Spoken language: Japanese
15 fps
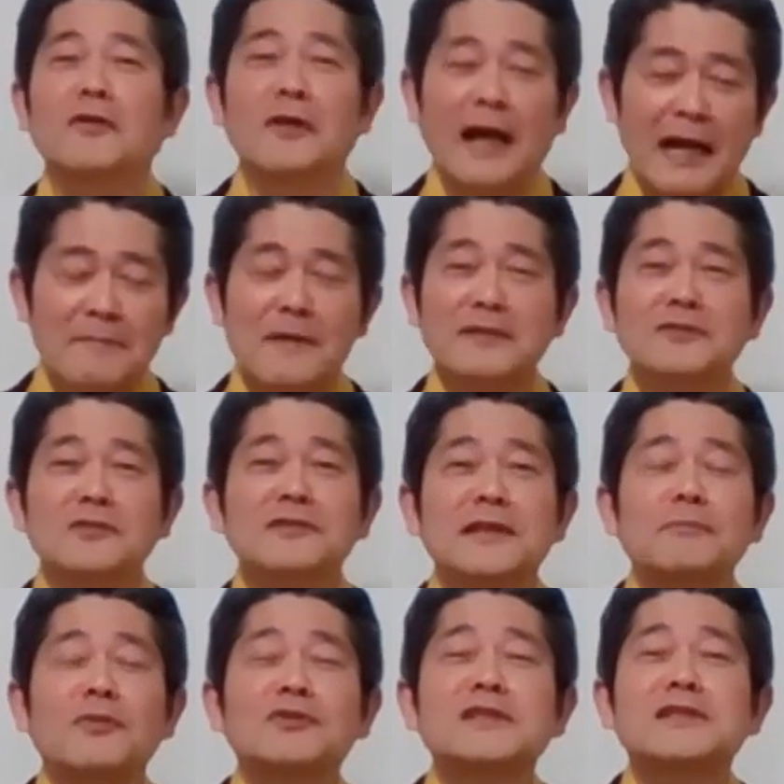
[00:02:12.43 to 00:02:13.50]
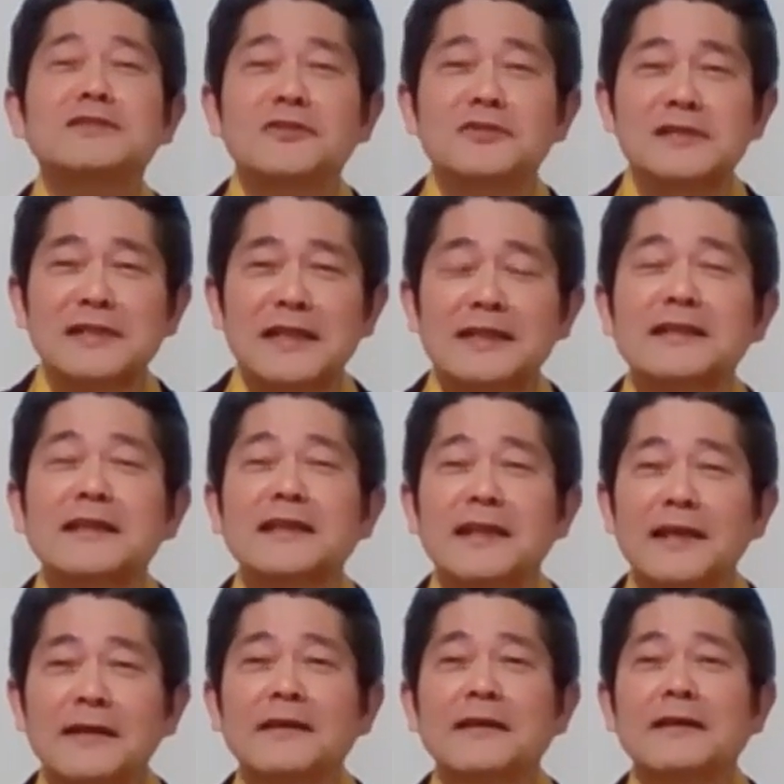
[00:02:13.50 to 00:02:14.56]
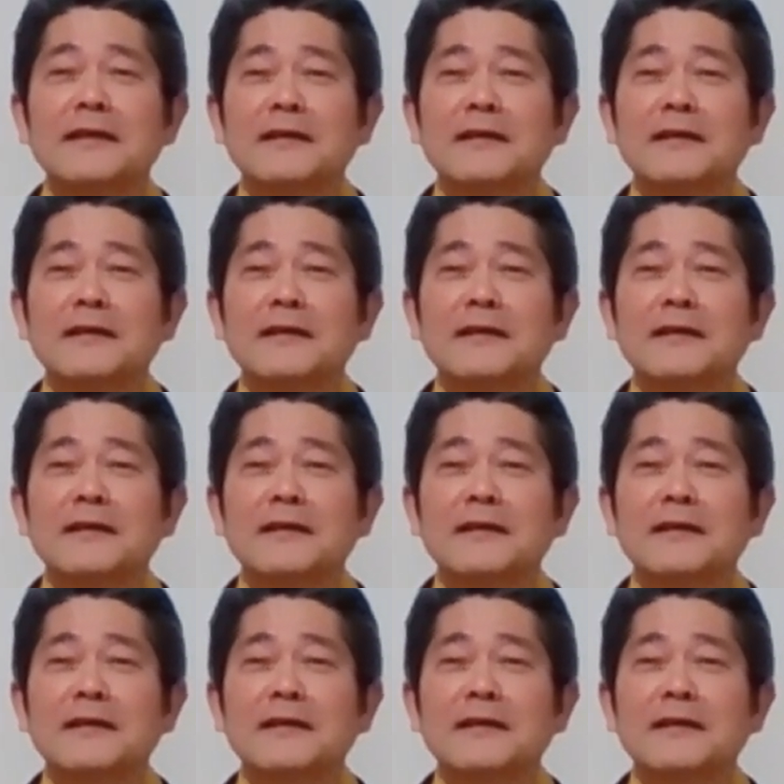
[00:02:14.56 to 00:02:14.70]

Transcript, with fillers: こうアマゾンでポチッとしたってね、